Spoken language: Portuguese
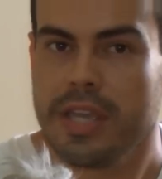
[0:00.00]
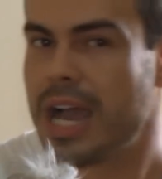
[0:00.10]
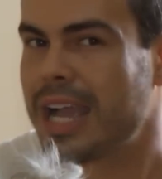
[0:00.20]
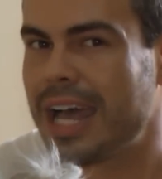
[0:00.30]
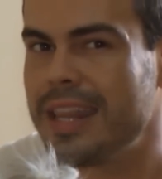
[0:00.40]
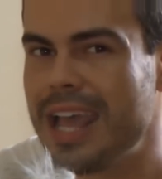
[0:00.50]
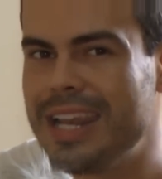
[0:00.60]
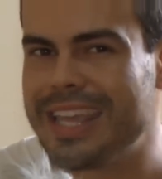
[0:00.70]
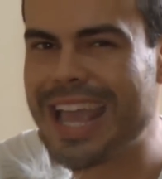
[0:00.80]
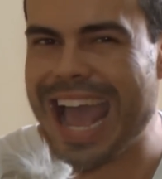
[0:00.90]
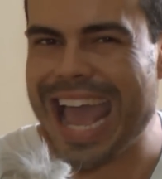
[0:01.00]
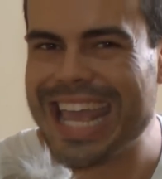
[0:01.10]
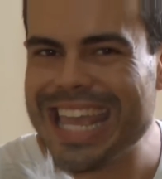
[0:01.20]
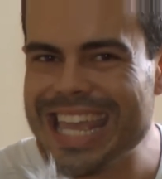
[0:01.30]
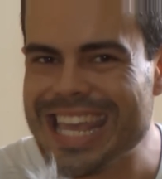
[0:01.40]
E a cadelinha
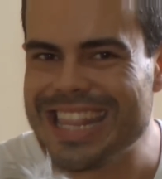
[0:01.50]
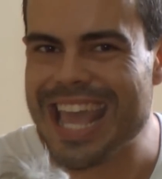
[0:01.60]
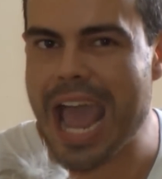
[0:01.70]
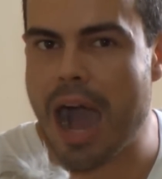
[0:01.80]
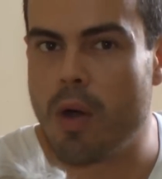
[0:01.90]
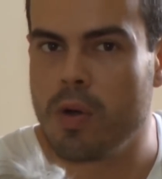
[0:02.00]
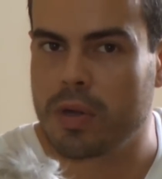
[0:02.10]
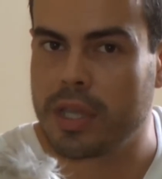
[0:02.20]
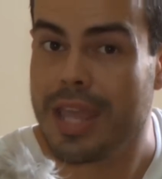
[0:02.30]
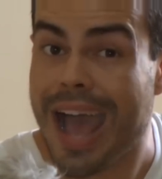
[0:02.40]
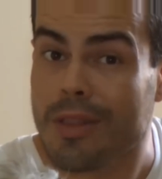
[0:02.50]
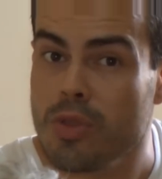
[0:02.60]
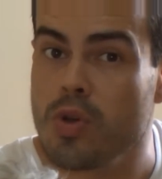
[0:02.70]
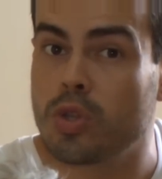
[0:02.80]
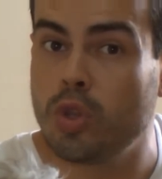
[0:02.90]
ideal que
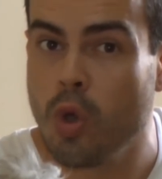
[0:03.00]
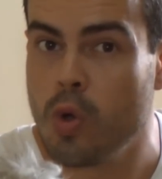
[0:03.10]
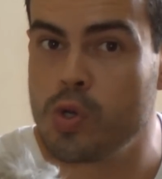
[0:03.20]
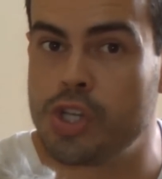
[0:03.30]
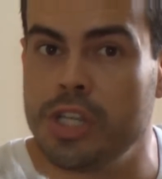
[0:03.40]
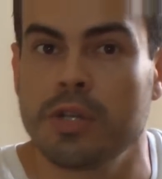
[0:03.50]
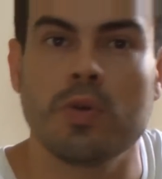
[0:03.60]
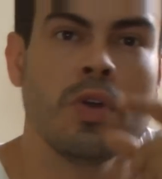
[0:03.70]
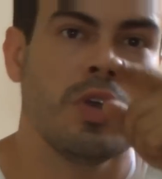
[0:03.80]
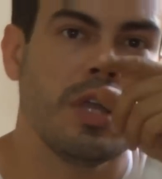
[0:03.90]
adotou o Chico